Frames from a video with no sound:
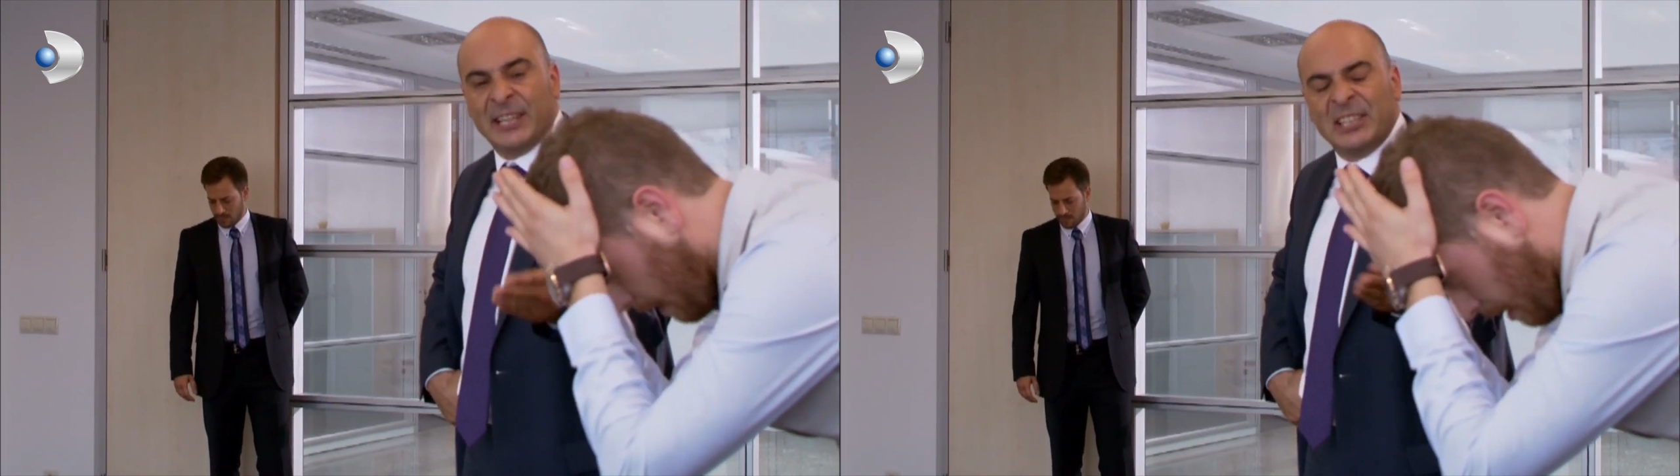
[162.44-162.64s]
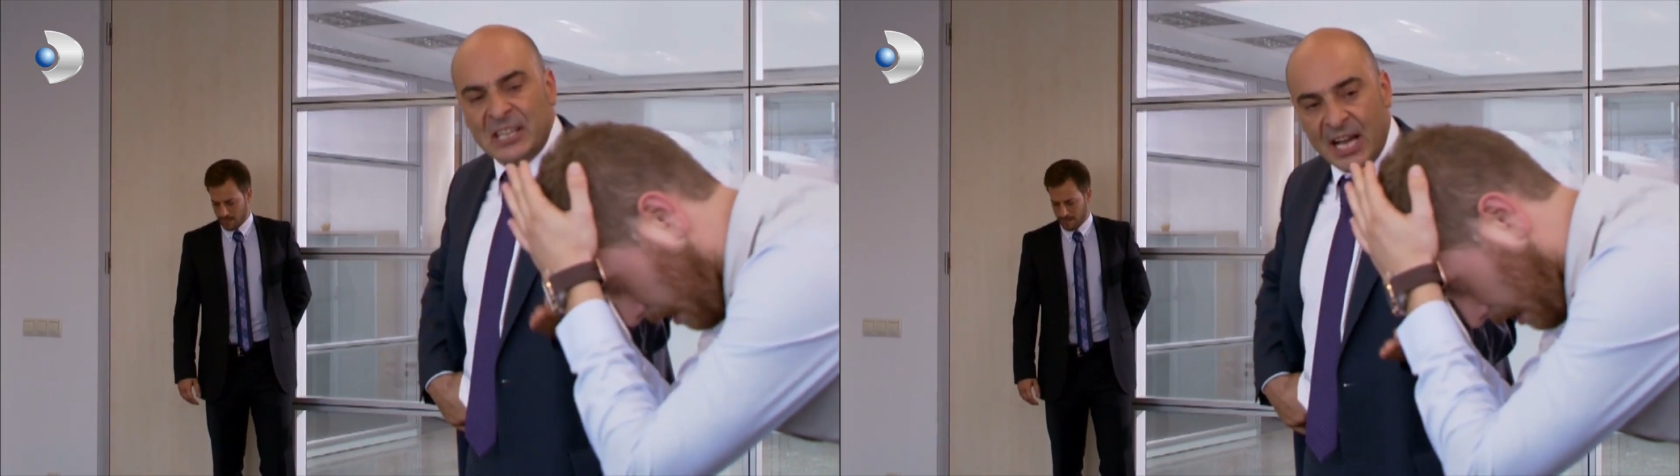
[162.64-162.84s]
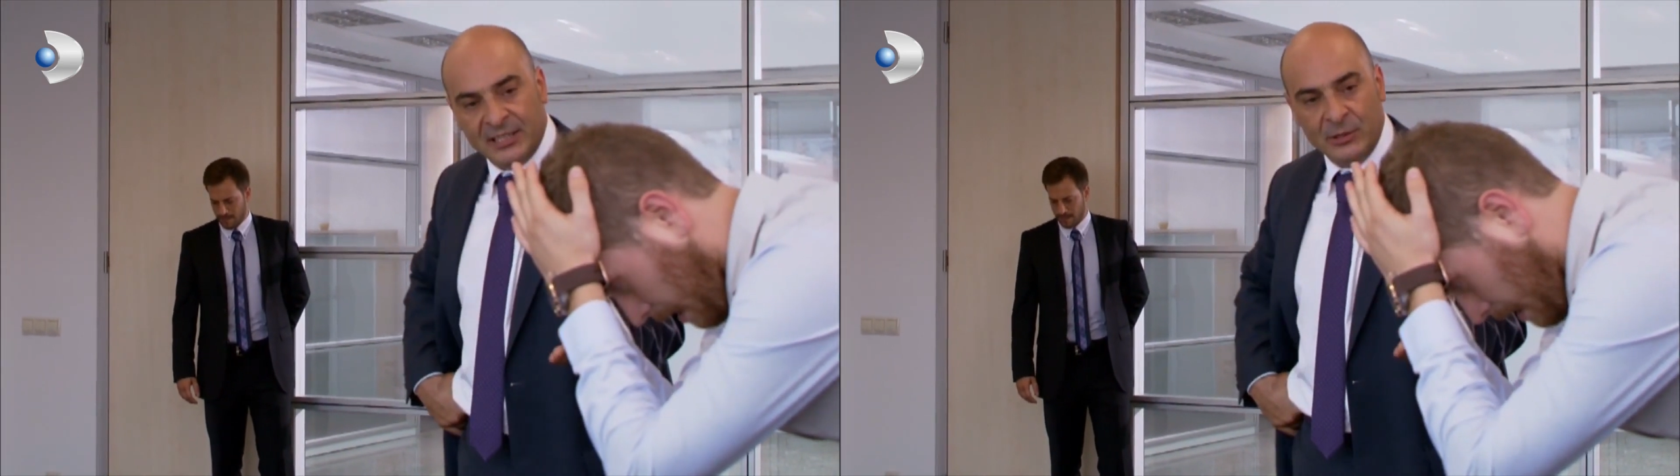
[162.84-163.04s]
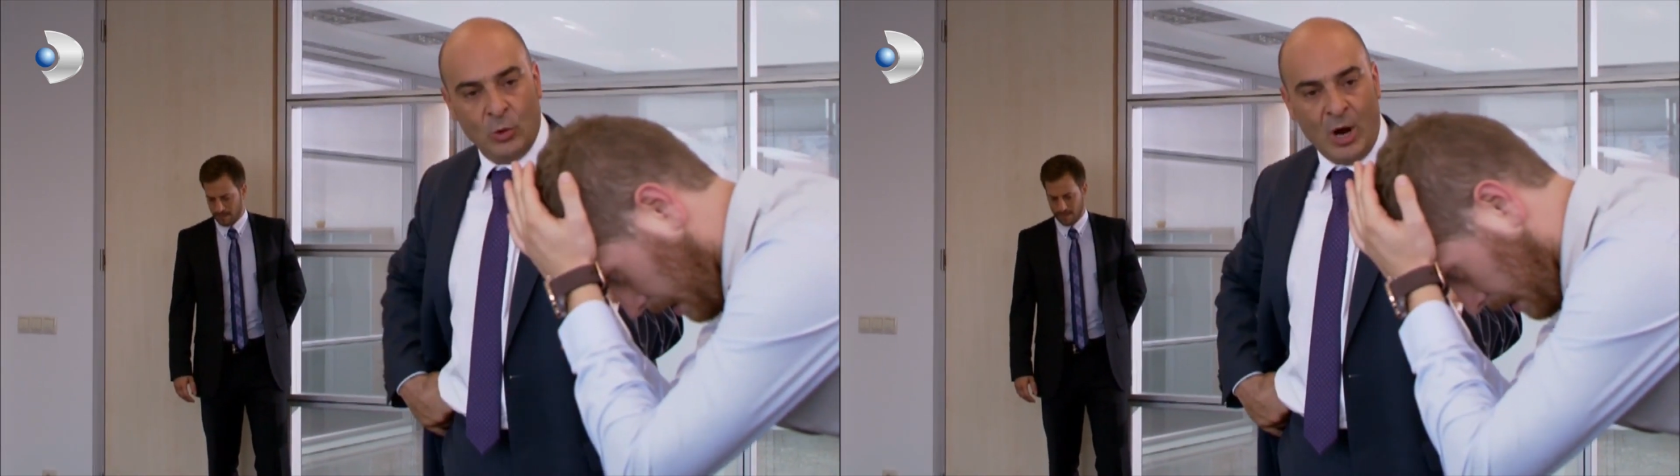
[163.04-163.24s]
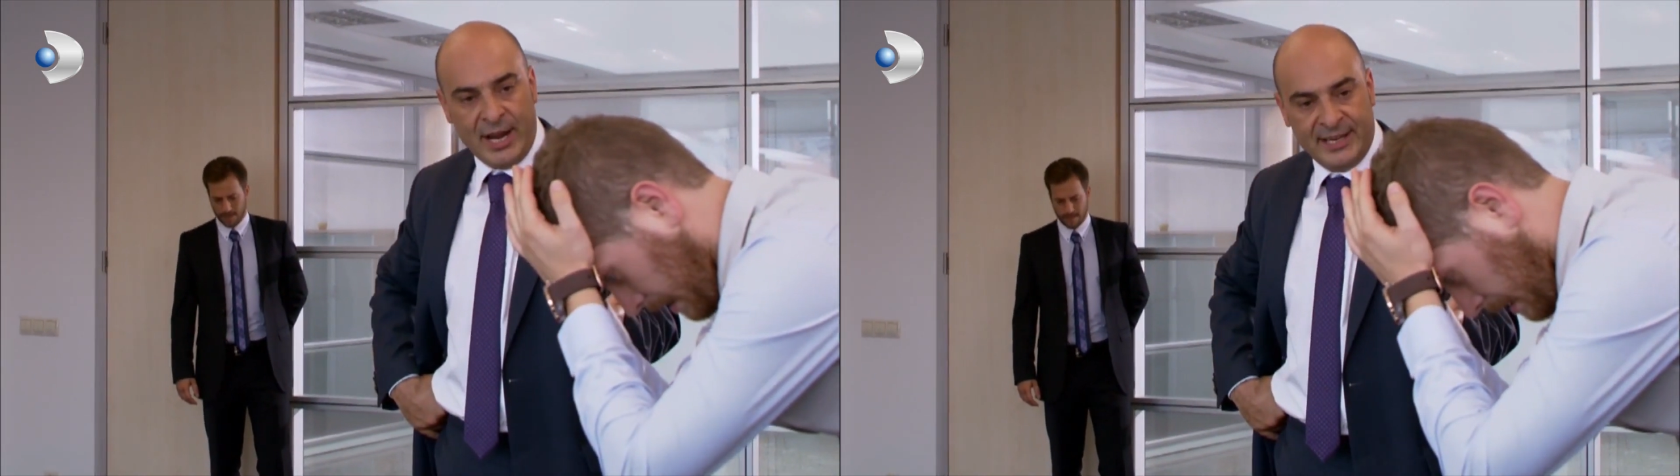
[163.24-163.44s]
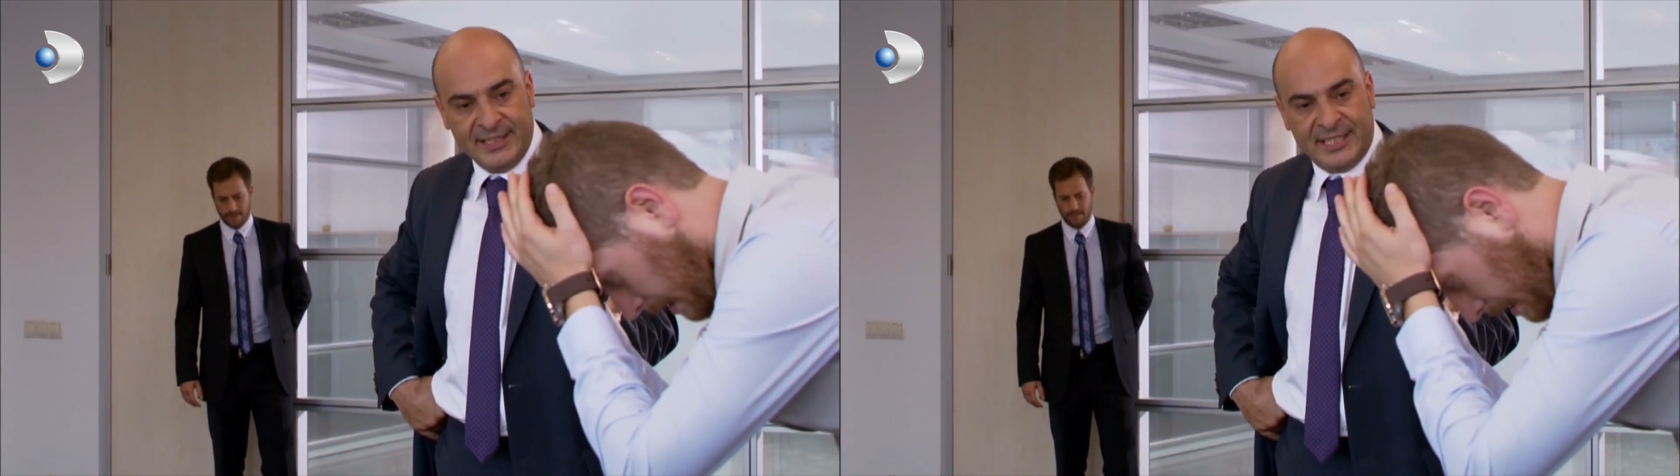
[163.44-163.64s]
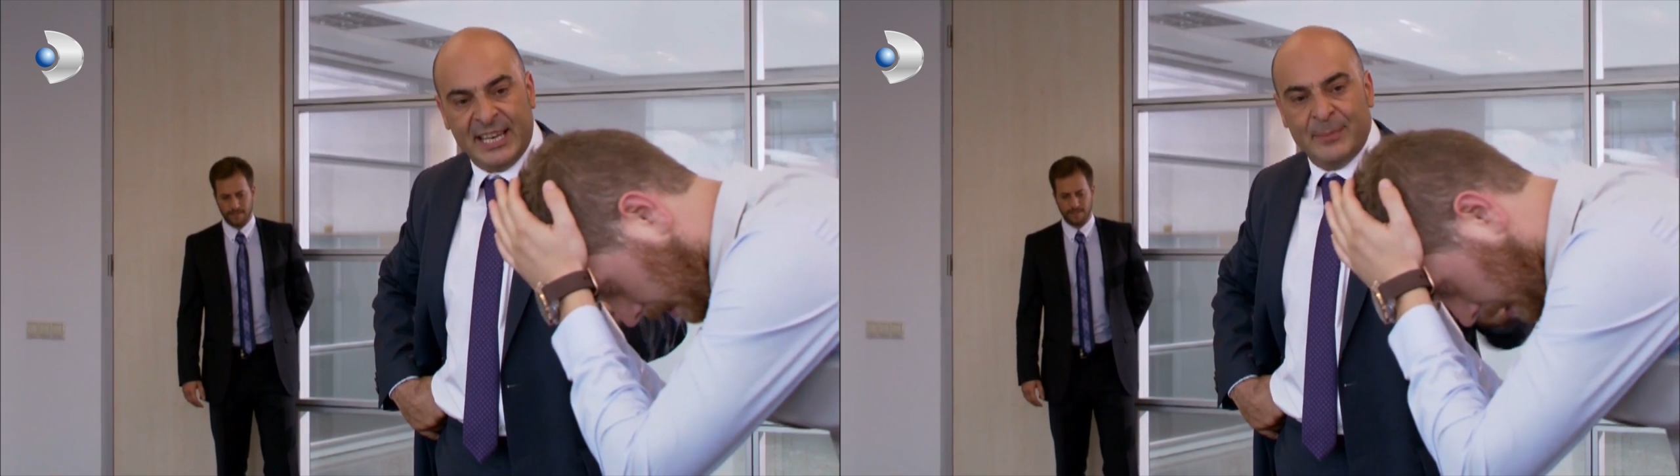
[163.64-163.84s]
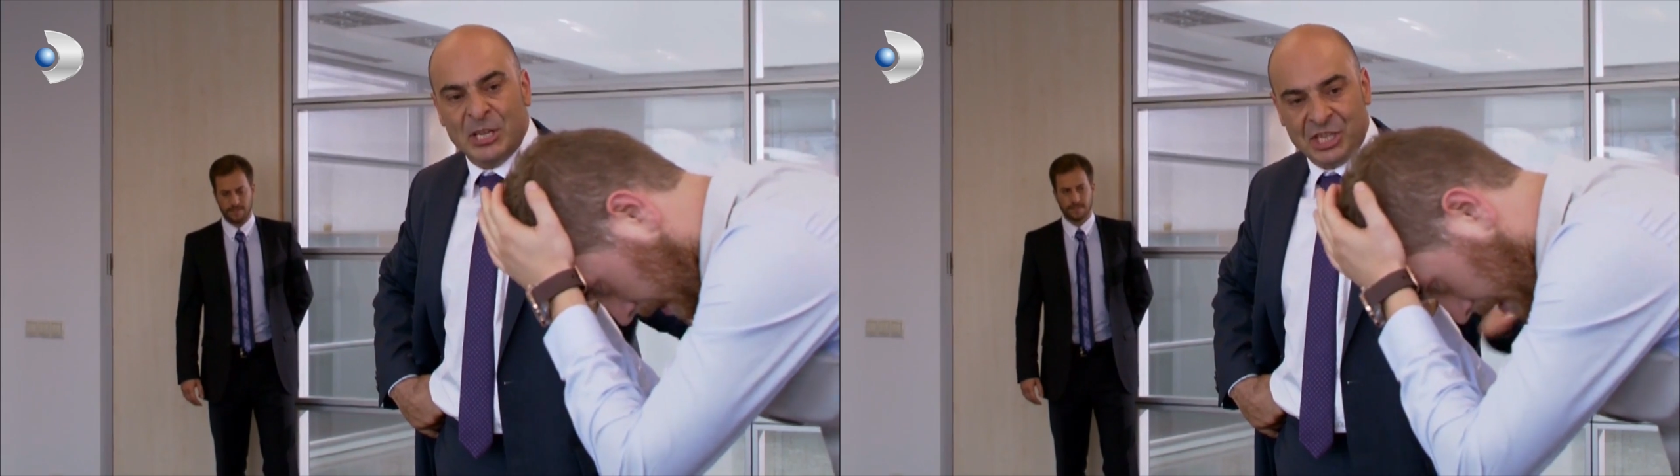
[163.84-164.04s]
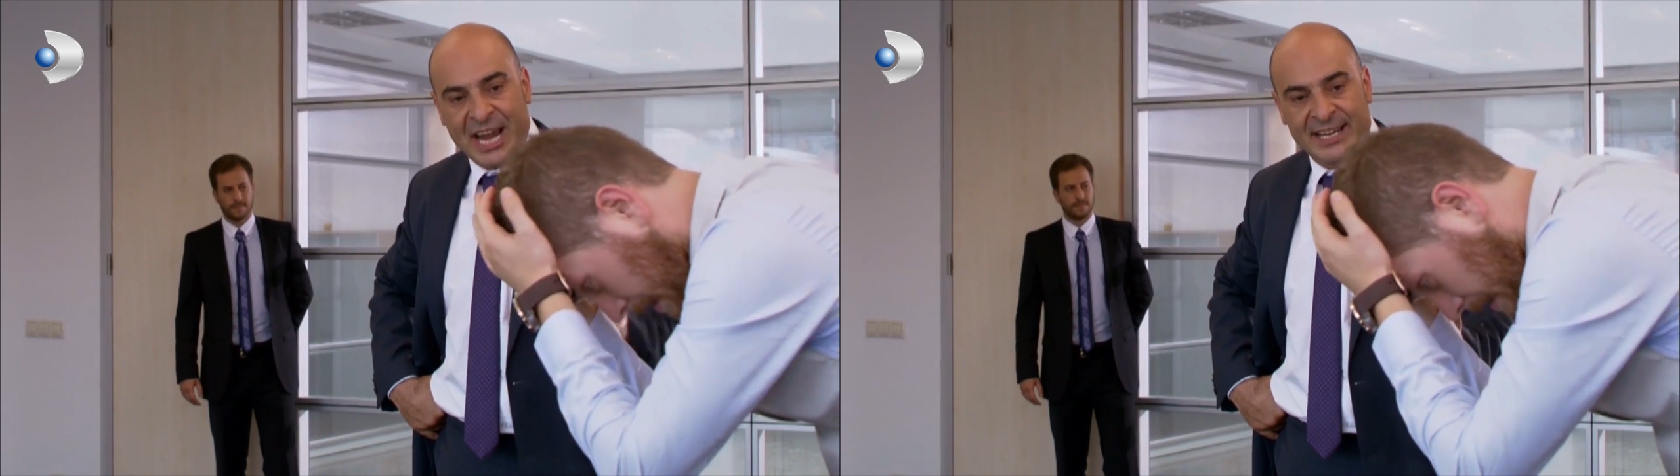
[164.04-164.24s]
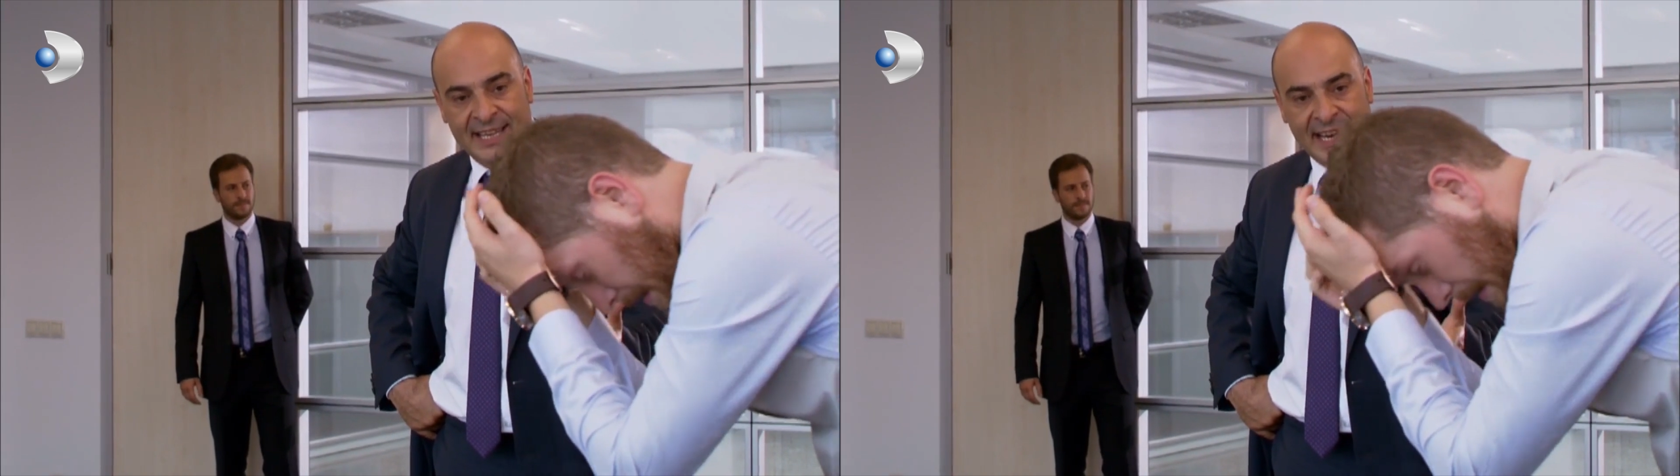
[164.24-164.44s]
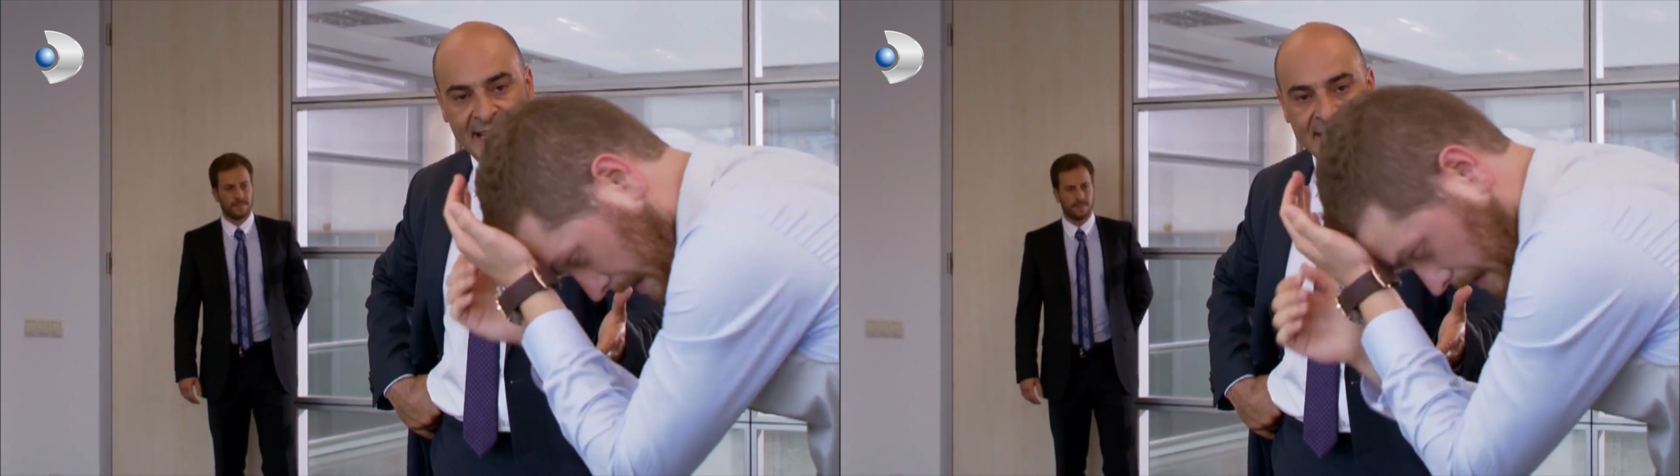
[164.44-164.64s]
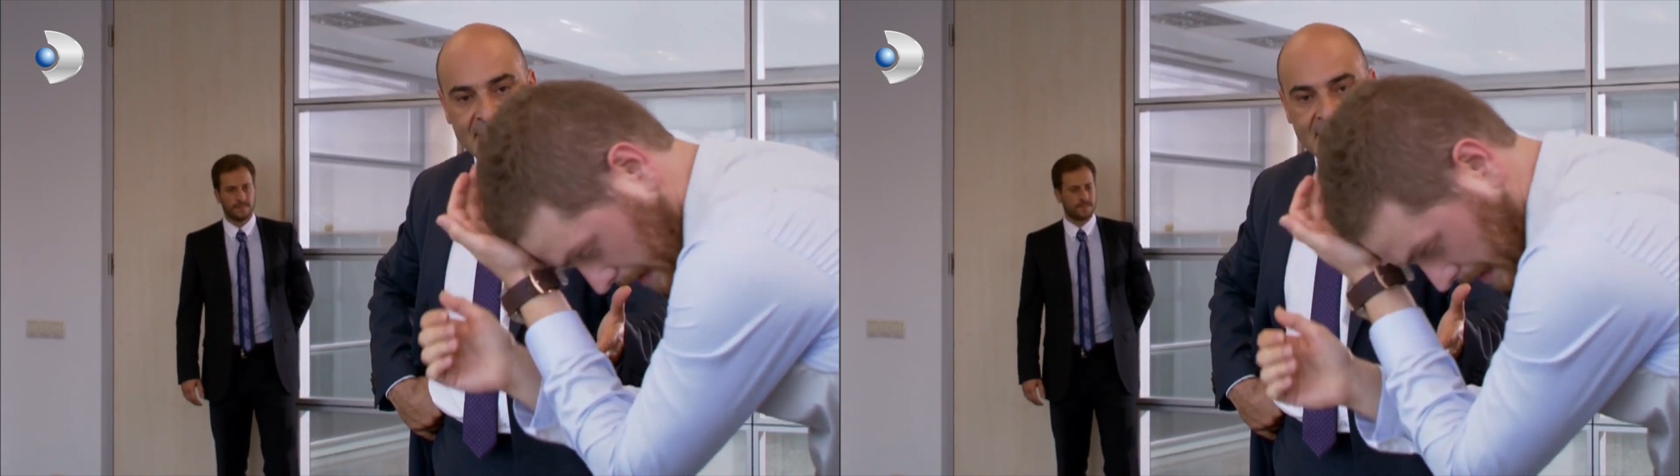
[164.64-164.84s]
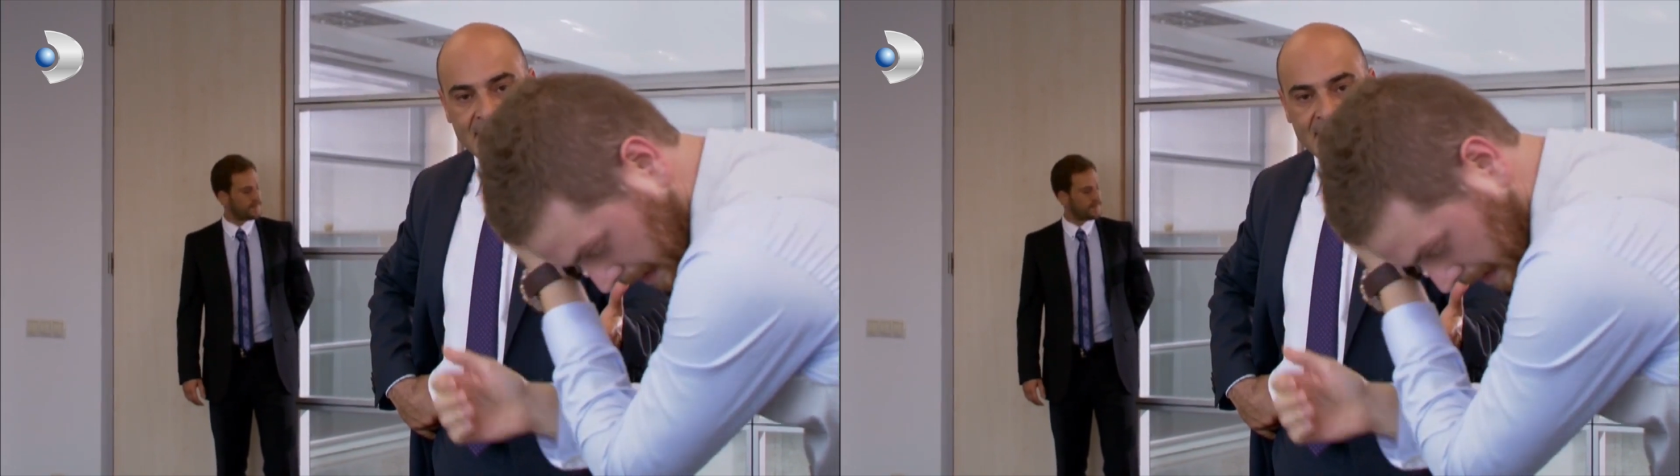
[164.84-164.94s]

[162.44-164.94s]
Yatın kalkın dua edin Kerim içeride.